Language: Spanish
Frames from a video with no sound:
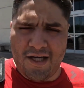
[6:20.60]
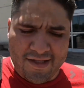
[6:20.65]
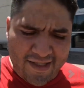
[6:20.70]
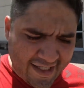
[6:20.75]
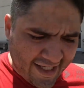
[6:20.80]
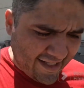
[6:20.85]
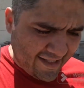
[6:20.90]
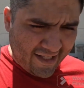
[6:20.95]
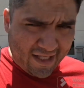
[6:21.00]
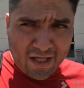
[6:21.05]

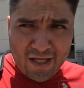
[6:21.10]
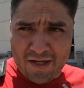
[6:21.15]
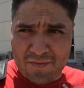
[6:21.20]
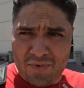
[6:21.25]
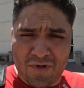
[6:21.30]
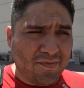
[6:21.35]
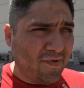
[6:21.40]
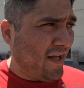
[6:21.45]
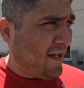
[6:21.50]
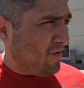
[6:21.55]
gente?
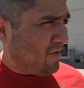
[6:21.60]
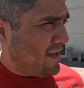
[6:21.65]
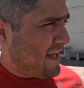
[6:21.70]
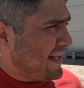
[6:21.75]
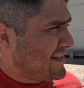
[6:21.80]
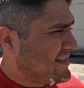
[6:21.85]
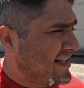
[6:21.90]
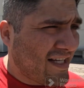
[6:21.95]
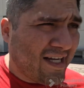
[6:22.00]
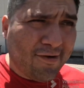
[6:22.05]
Pues bueno,
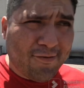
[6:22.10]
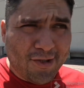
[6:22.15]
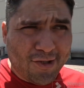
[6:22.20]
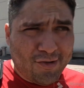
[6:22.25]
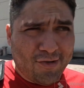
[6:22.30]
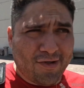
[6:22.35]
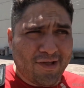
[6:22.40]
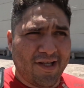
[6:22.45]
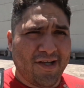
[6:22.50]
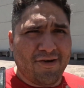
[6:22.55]
ya se acabó el
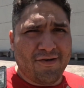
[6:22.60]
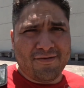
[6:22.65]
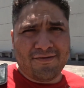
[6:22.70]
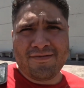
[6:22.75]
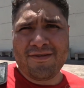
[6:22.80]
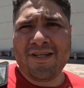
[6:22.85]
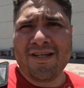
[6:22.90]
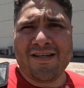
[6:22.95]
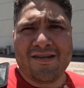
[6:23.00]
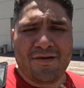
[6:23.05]
torneo.
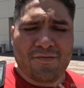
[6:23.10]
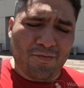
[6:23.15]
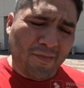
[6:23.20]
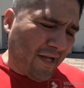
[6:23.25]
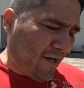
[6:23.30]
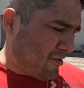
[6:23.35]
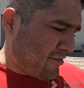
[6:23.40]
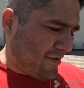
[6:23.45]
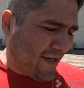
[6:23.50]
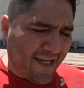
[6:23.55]

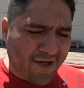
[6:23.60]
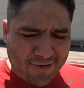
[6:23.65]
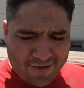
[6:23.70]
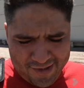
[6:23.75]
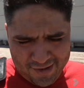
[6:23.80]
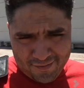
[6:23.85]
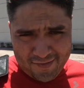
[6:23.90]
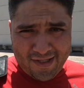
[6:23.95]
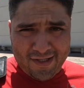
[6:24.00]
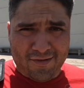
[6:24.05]
Bueno, ahí
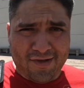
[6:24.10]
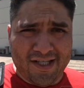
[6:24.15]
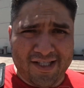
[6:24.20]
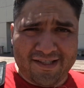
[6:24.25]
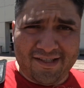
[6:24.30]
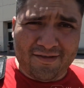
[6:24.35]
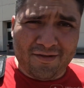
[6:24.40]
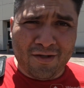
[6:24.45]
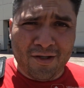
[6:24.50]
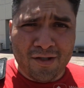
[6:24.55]
continúan
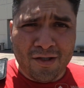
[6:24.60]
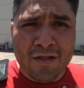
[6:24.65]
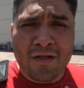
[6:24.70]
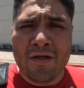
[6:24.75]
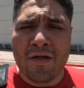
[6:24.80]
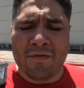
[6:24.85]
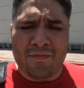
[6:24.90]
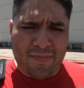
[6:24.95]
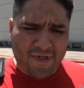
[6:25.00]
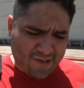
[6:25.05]
algunas
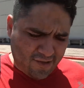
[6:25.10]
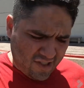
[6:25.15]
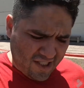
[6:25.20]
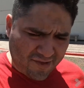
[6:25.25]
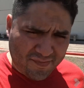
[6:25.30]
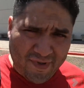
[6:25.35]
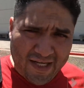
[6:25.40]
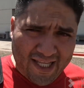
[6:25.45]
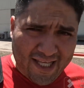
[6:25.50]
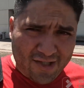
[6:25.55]

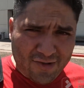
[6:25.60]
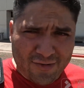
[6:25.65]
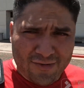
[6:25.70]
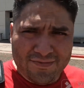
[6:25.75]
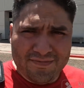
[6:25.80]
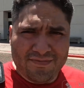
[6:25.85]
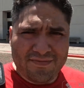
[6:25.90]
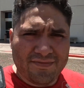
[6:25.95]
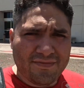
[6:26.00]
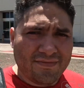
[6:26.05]
personas peleando.